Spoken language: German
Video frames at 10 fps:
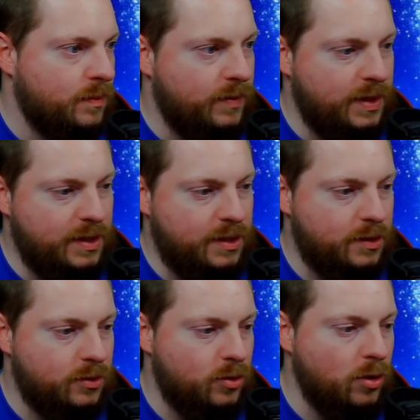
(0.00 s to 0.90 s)
Wenn ich
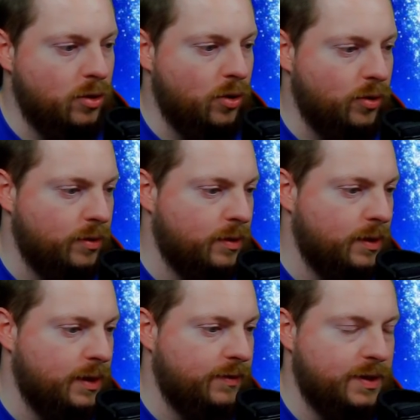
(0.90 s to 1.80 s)
diesen Dölgön
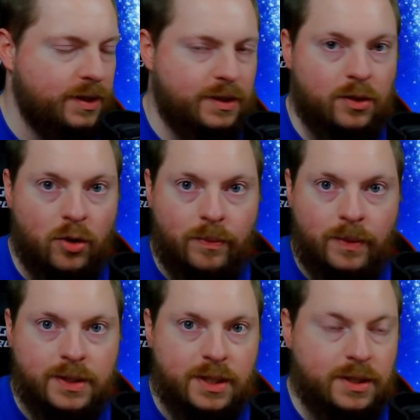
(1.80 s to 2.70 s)
gelevelt hätte, könnte
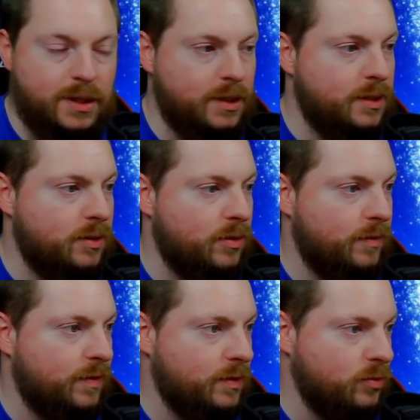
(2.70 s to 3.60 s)
man es tatsächlich sogar
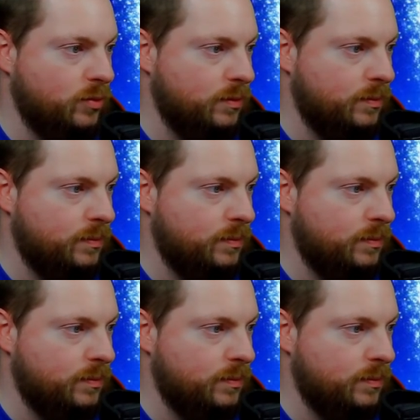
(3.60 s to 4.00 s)
versuchen.